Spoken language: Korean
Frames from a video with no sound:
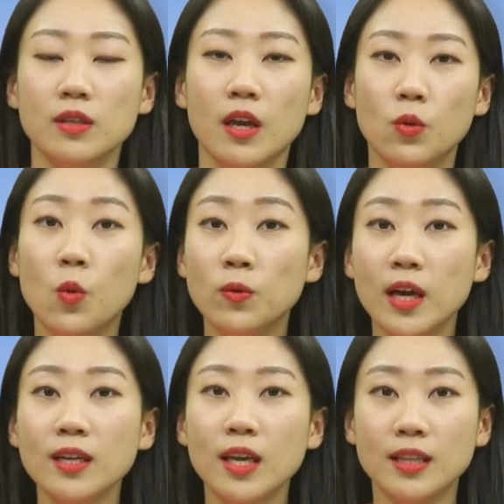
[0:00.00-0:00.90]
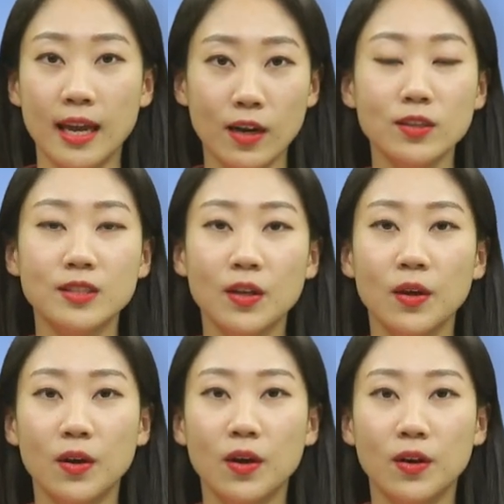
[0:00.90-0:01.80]
이제 공항에
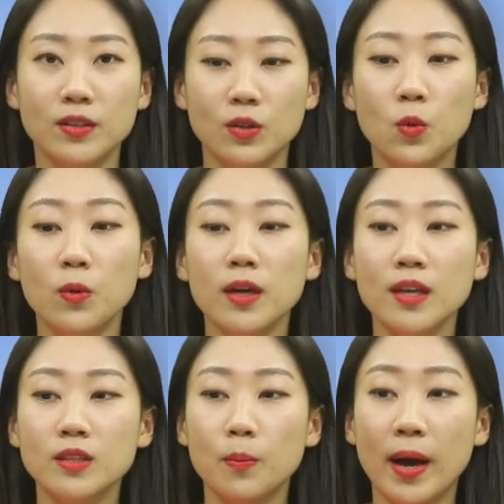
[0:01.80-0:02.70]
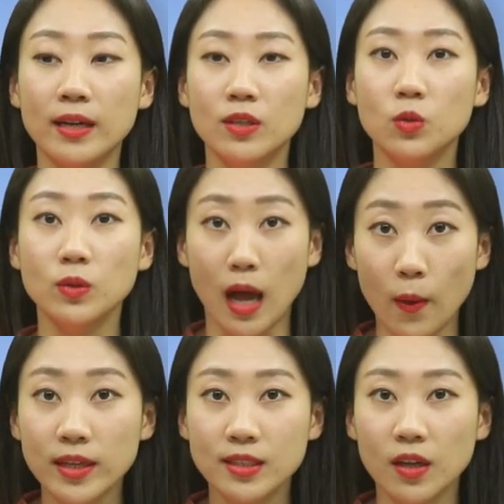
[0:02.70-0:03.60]
내렸어요. 이제 공항에서 밖으로
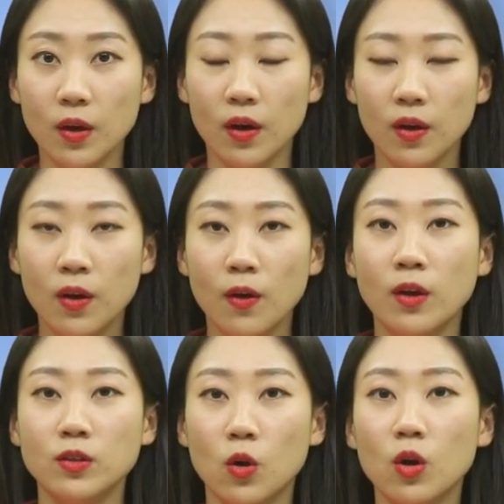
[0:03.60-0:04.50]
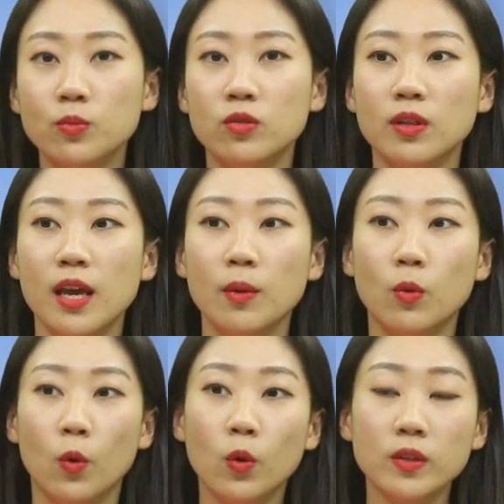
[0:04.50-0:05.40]
나왔어요. 여러분의
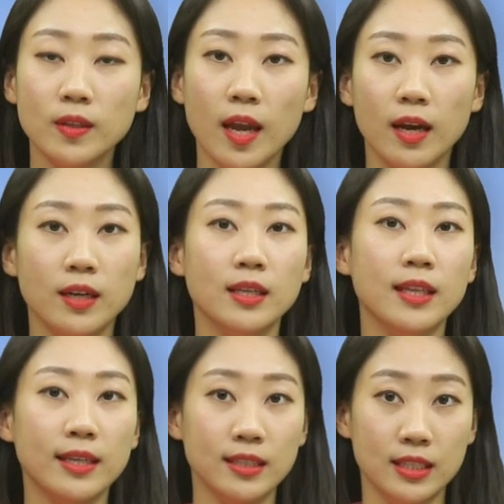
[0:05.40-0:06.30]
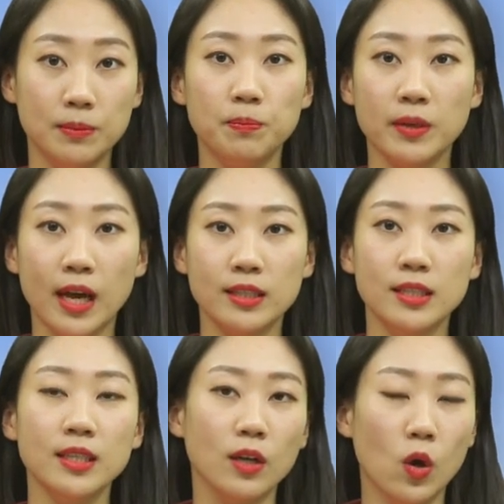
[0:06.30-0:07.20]
뭐 호텔이나
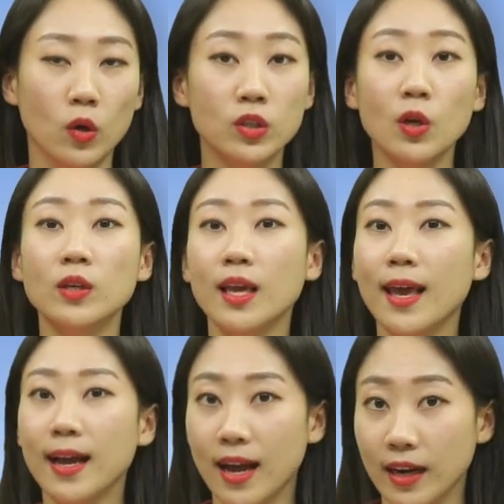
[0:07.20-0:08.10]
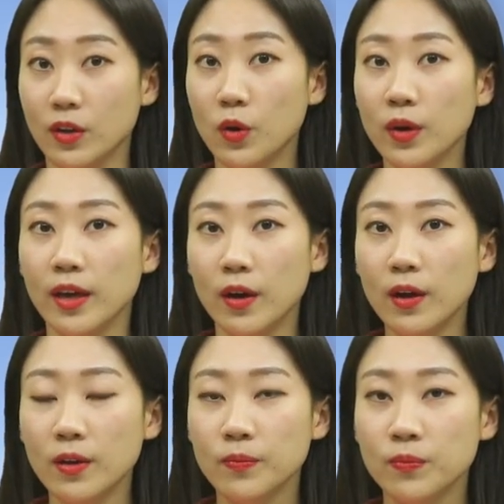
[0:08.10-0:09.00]
집까지 어떻게 갈
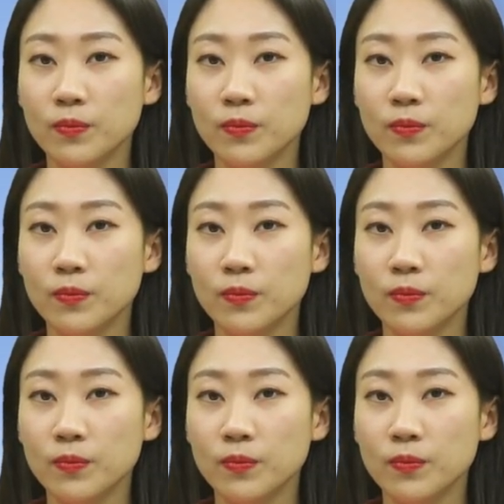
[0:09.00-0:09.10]
거예요?